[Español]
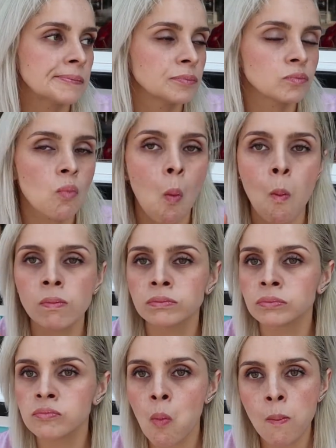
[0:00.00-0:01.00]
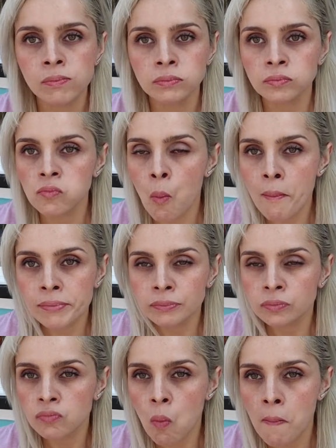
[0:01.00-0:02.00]
y bueno, me encantaron, la verdad. Y
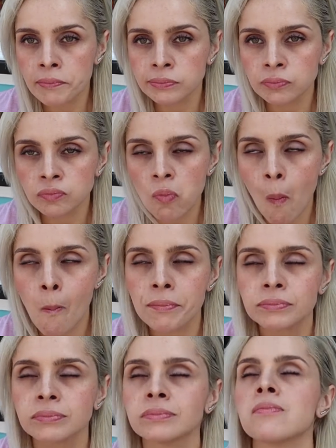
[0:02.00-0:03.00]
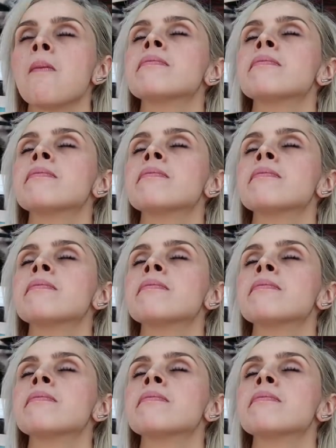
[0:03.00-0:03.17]
la hamburguesa estaba exquisita.